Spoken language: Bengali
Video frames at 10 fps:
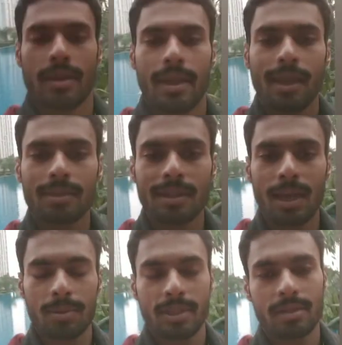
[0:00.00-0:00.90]
এখান থেকে
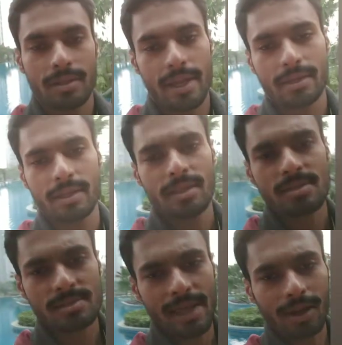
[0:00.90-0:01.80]
আমাদের একটি
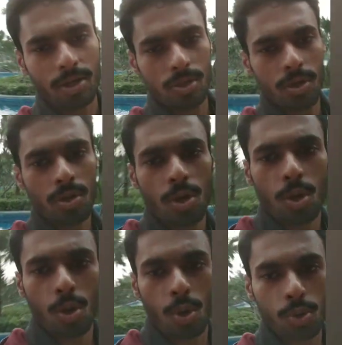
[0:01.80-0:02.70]
সাইক্লথন
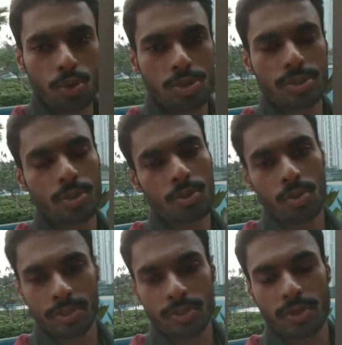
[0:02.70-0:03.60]
অনুষ্ঠিত
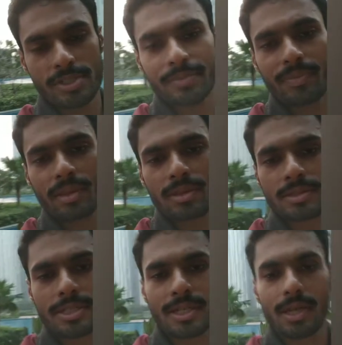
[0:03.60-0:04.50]
হতে চলেছে
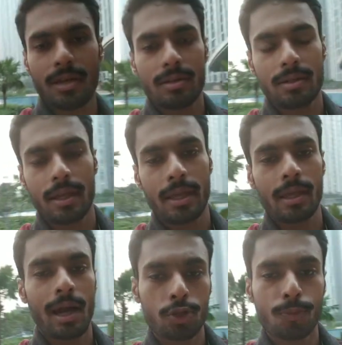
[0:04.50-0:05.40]
যেটা এই
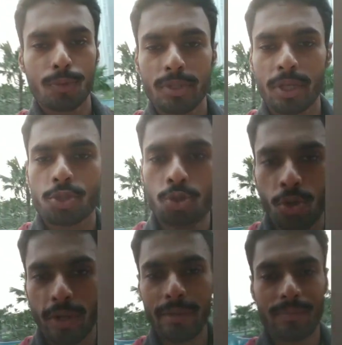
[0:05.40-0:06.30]
আনন্দপুর থেকে শুরু
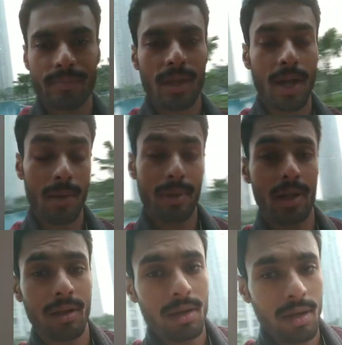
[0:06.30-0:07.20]
হয়ে
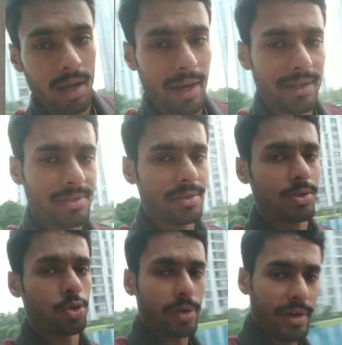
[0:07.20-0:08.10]
আরমানা হাইটস
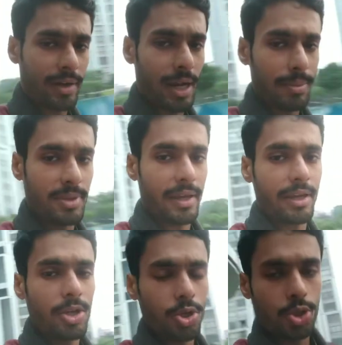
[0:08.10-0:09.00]
রোটারি ক্লাব থেকে
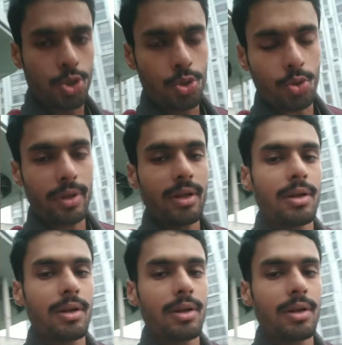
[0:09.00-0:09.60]
শুরু করে